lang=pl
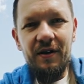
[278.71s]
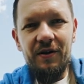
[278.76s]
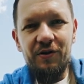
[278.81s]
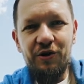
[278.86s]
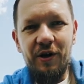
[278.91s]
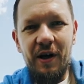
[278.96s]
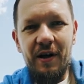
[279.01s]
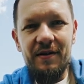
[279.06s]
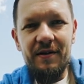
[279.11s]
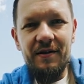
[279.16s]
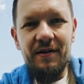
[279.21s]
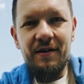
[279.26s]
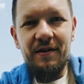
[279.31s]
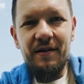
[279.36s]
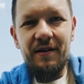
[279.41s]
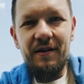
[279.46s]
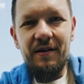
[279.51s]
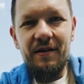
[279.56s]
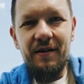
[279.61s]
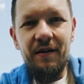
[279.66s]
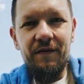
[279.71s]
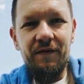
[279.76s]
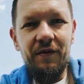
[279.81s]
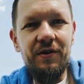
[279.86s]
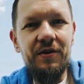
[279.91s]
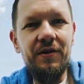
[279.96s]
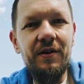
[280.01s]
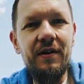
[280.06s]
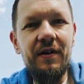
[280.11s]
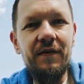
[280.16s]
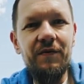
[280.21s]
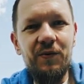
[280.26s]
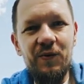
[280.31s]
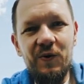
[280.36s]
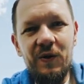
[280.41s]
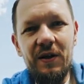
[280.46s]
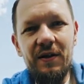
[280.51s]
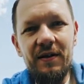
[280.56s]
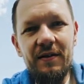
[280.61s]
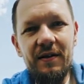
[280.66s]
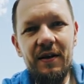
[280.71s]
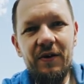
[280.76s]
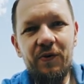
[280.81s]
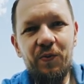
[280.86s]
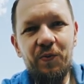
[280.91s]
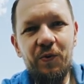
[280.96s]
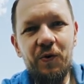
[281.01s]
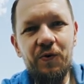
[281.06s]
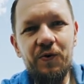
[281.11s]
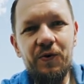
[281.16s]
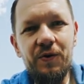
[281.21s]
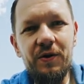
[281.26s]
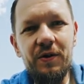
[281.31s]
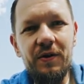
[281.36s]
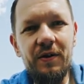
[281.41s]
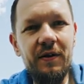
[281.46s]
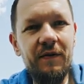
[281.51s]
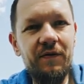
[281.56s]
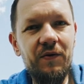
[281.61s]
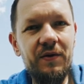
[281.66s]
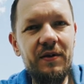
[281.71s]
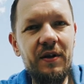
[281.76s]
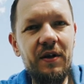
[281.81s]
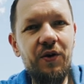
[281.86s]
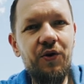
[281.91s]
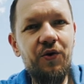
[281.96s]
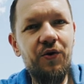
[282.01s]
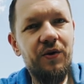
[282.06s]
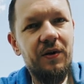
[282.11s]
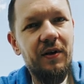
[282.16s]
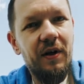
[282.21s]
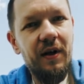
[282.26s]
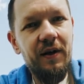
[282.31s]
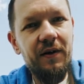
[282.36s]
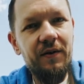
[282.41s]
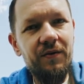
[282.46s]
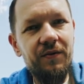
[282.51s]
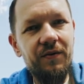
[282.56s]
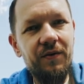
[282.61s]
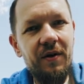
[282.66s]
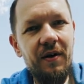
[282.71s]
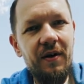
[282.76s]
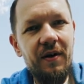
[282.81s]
szansy na właśnie nawiązanie znajomości, nawiązanie kontaktu